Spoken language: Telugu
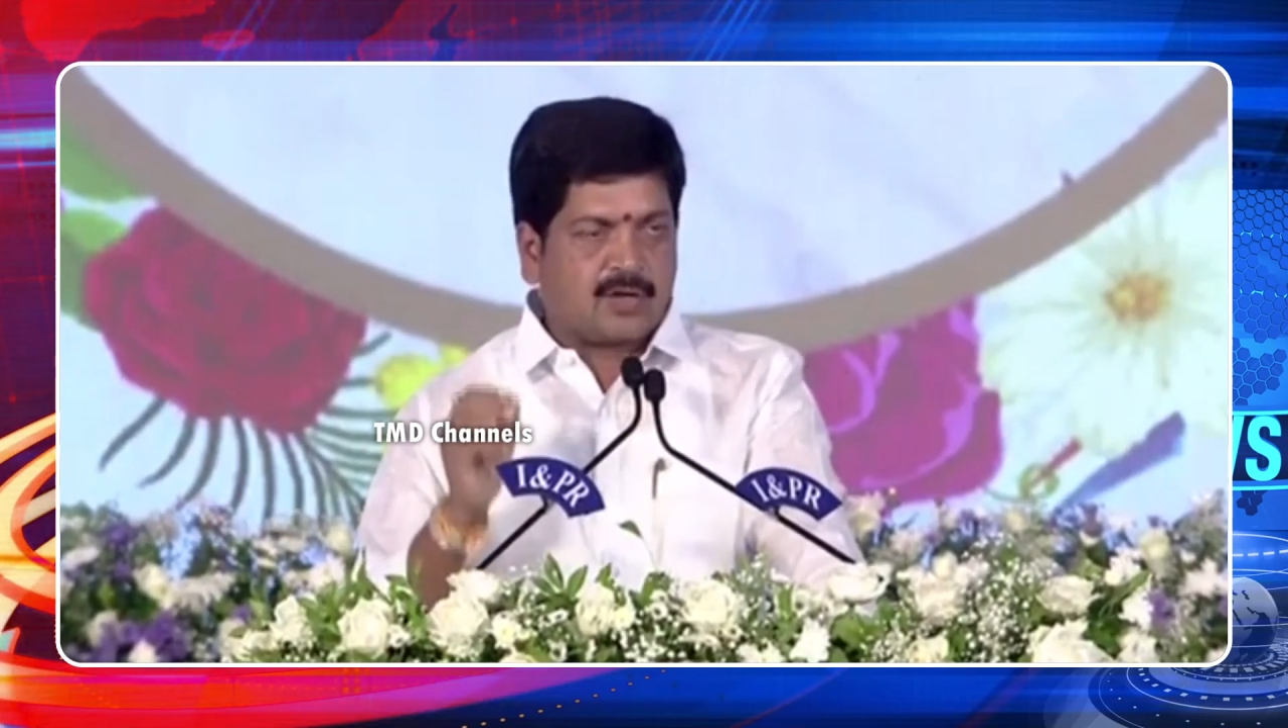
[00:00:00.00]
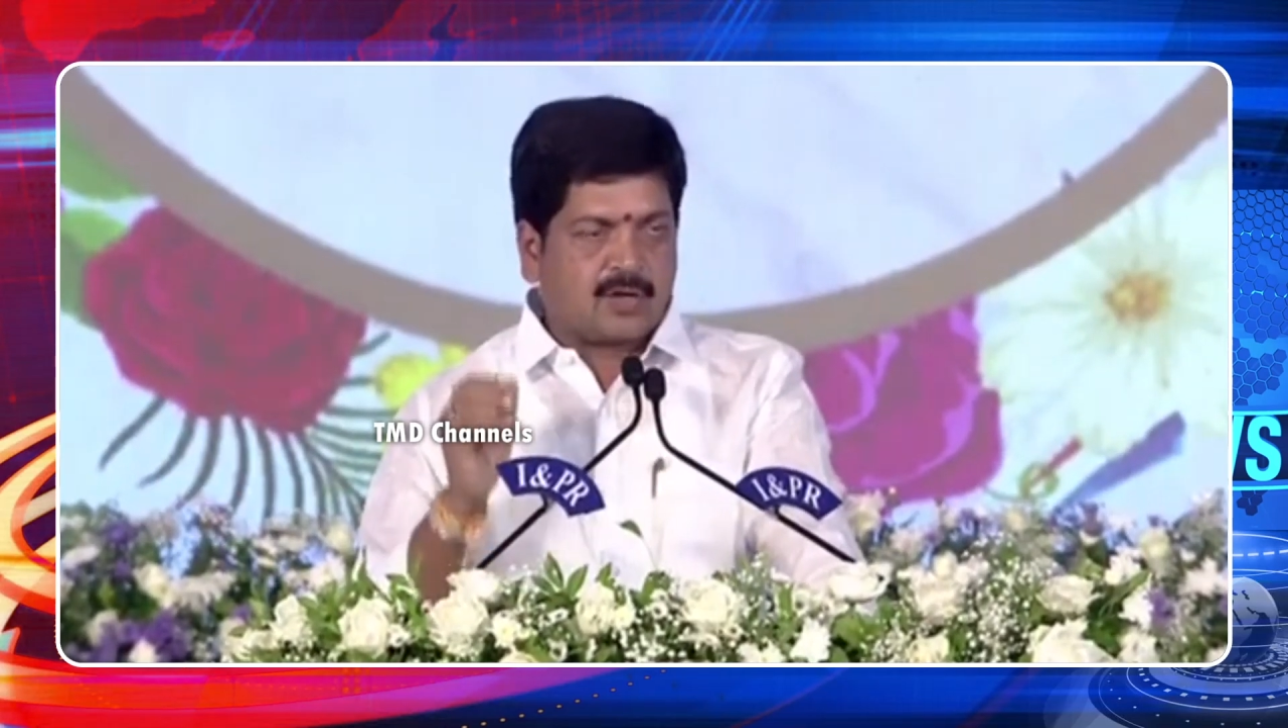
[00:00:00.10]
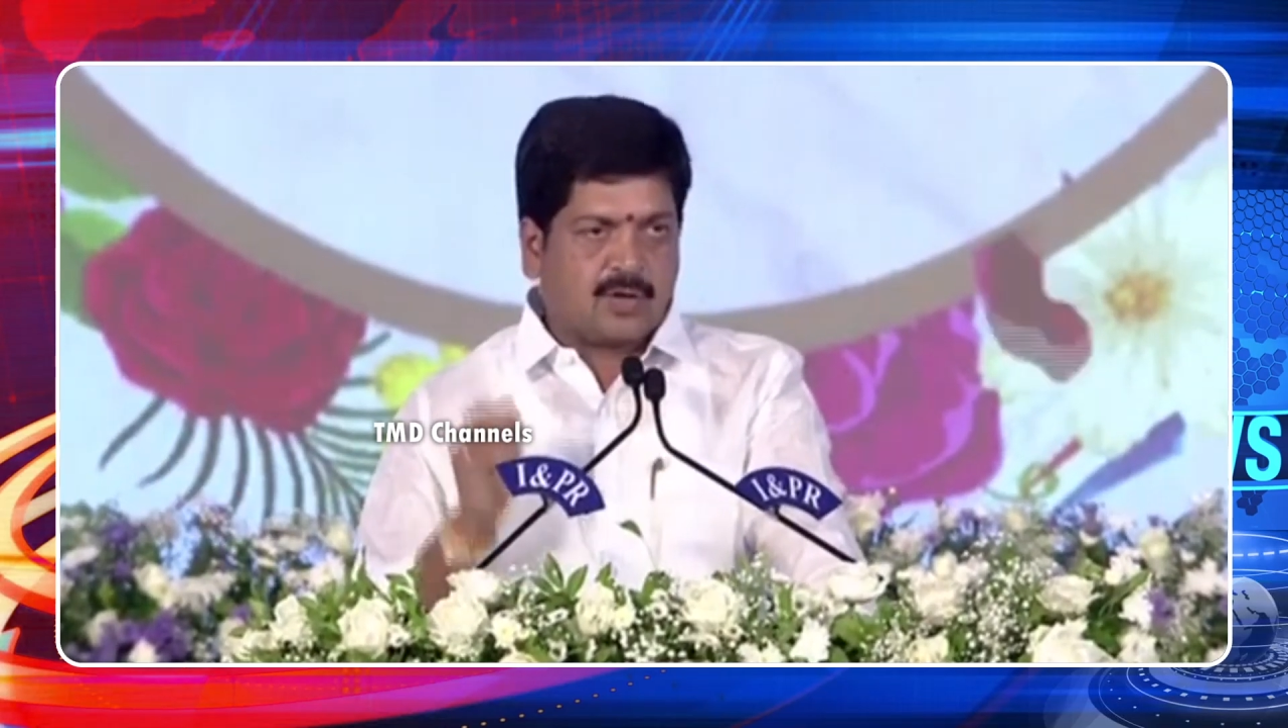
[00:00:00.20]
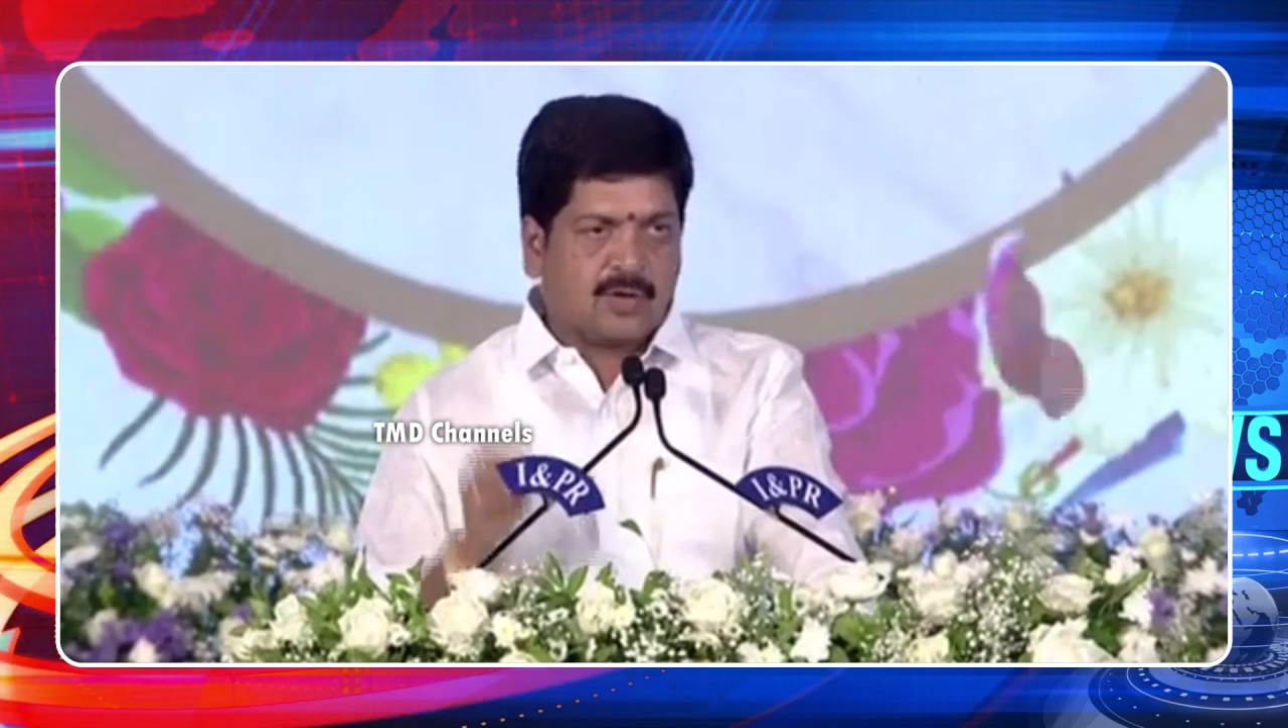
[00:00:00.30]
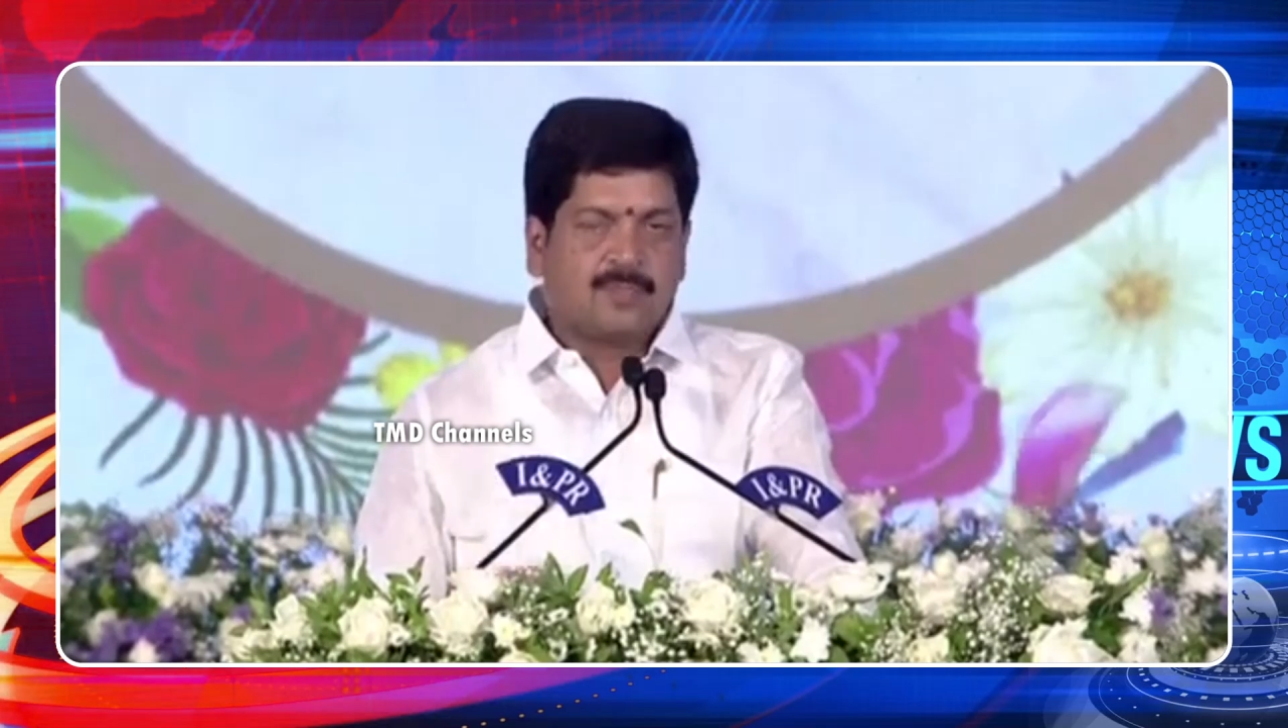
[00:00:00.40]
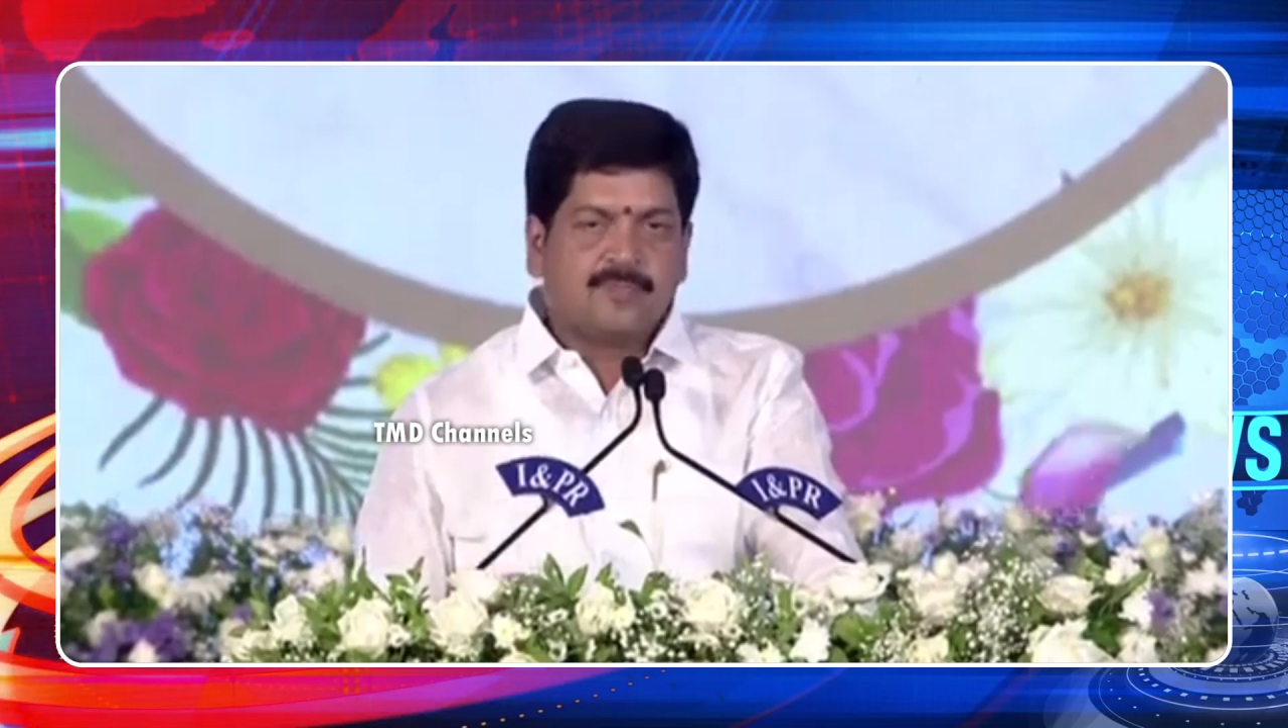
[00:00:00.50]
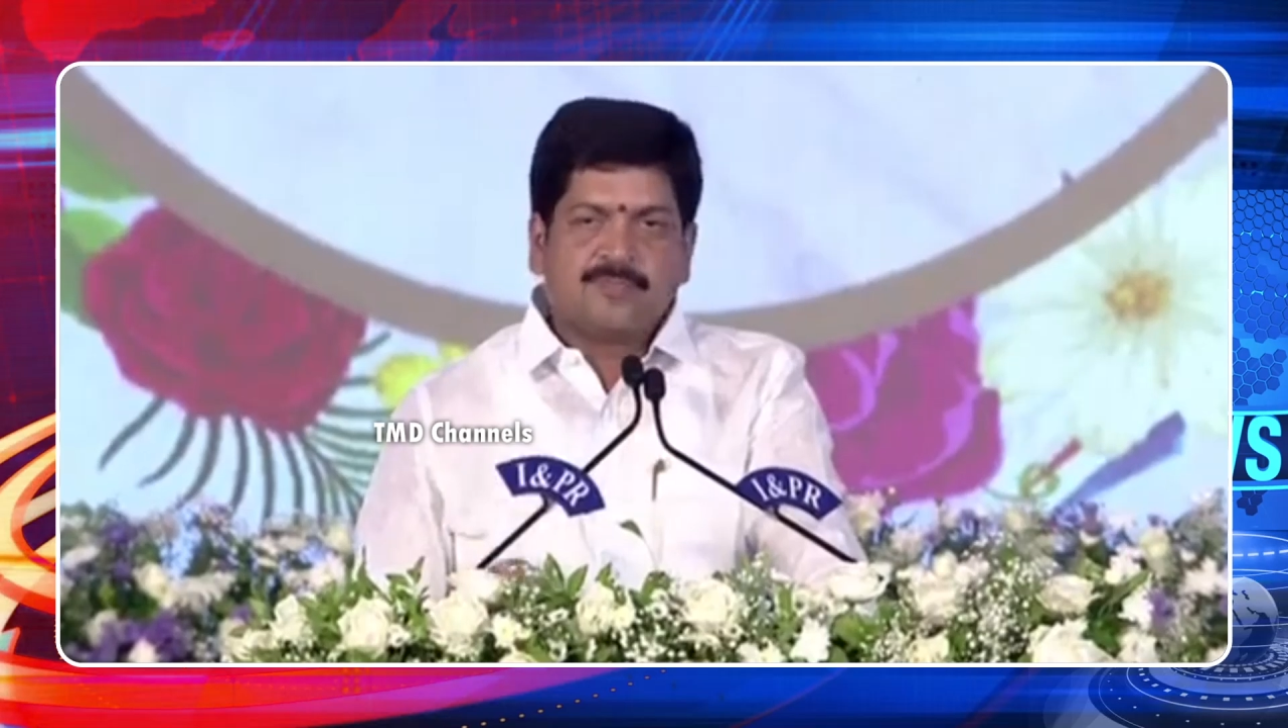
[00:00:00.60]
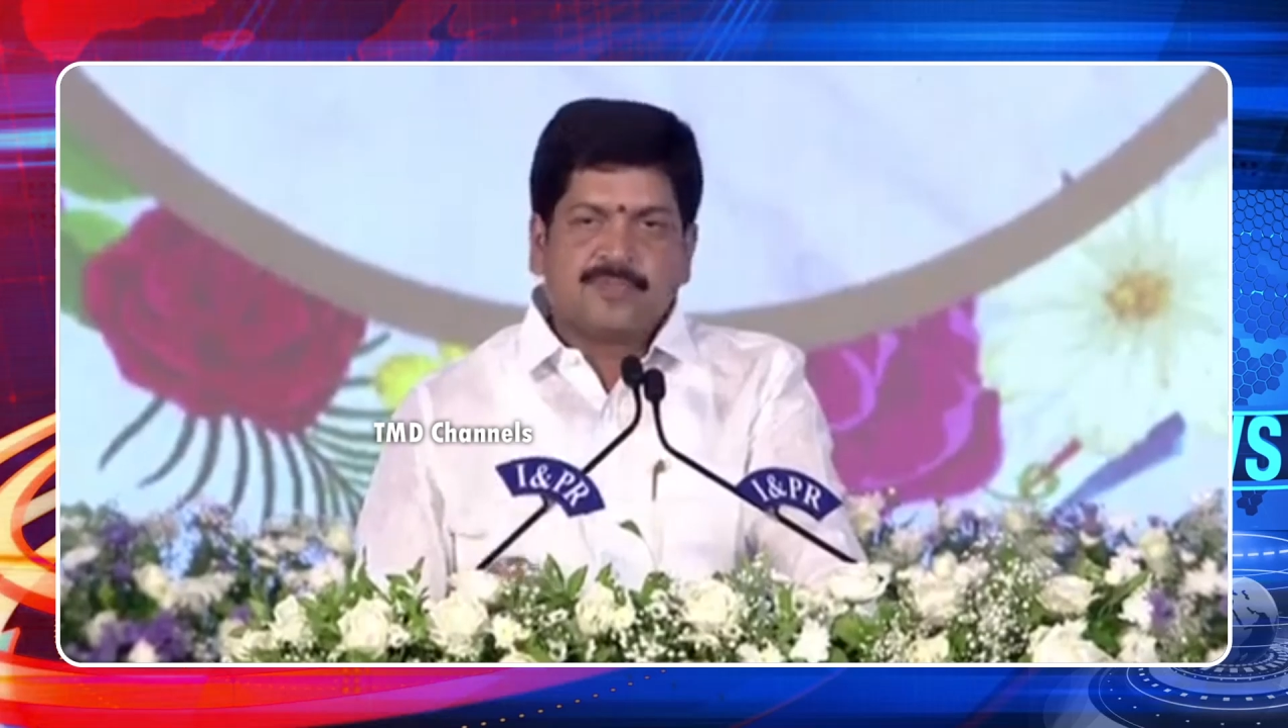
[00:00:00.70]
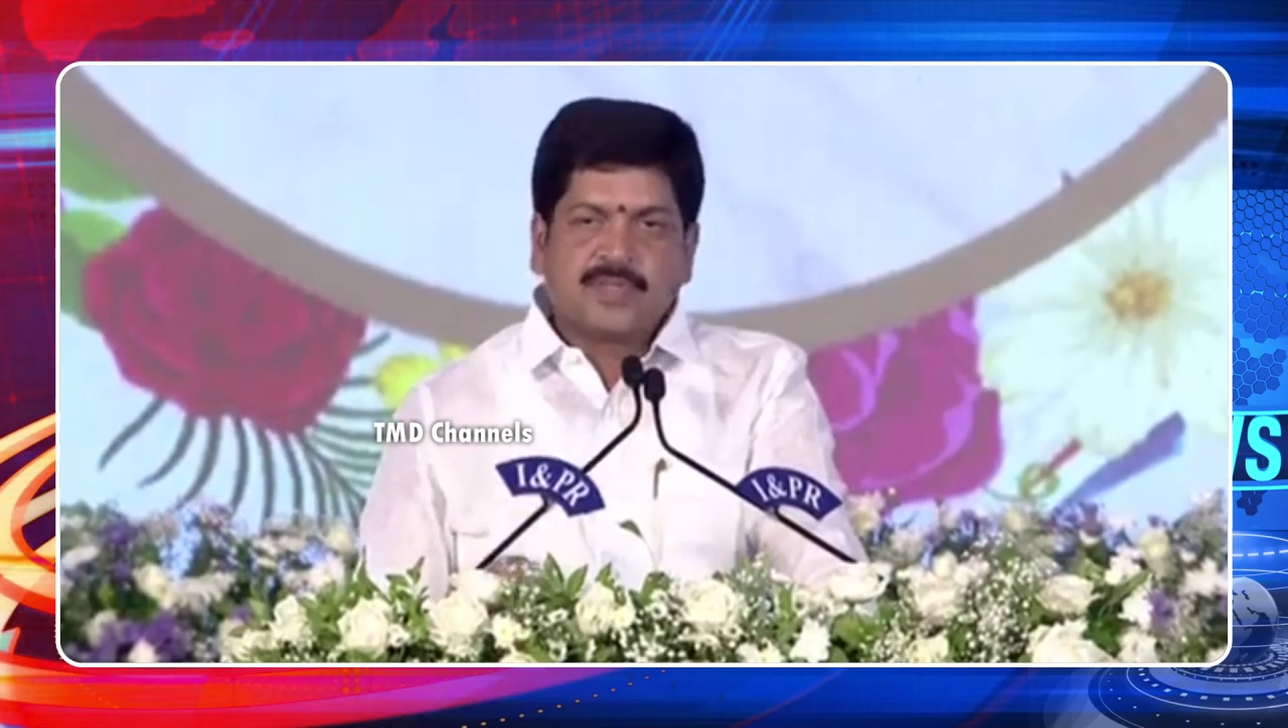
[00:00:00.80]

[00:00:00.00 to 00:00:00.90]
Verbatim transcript: నాలుగులో